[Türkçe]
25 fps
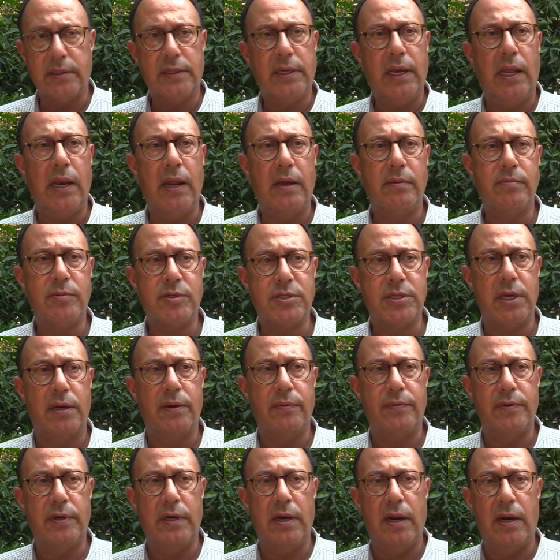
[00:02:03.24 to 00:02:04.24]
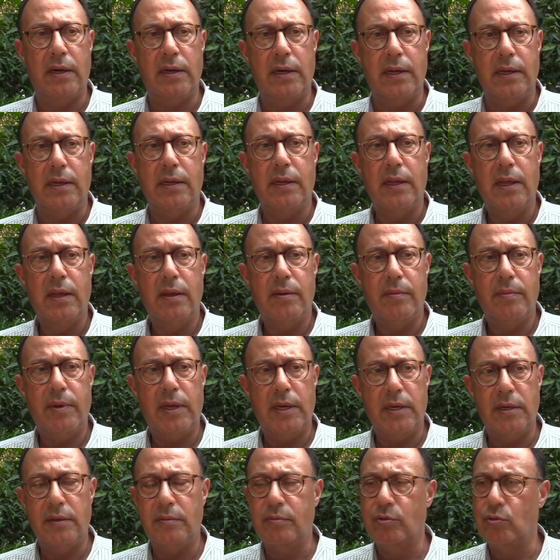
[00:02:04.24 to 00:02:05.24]
gelen misafirlerle
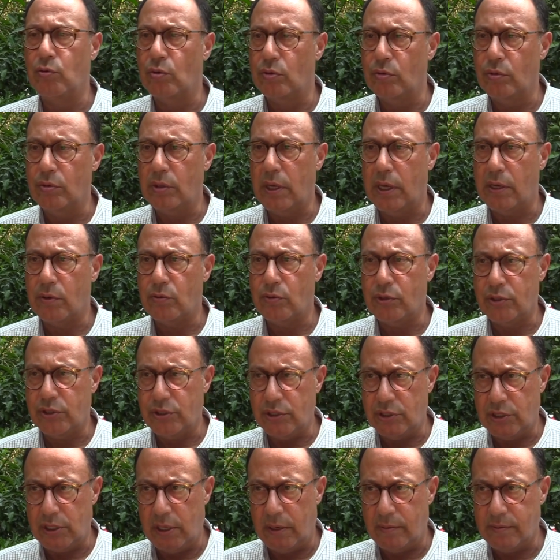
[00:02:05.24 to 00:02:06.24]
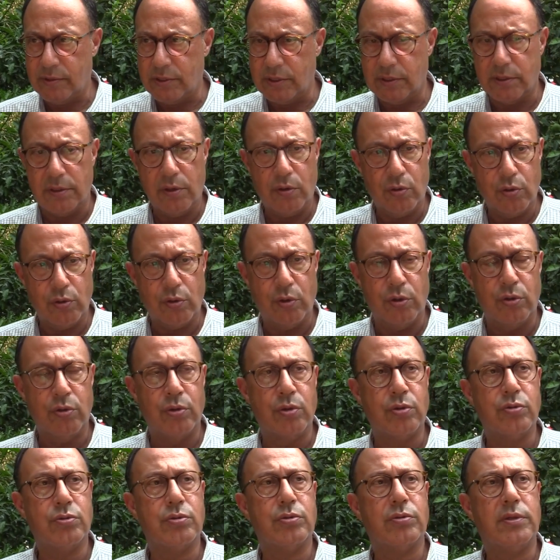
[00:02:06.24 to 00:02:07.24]
belirli bir doluluğa ulaşacağımızı
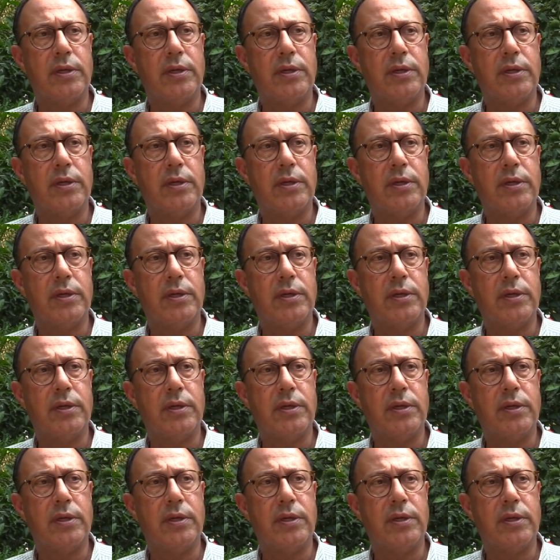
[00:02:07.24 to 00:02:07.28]
öngörüyoruz.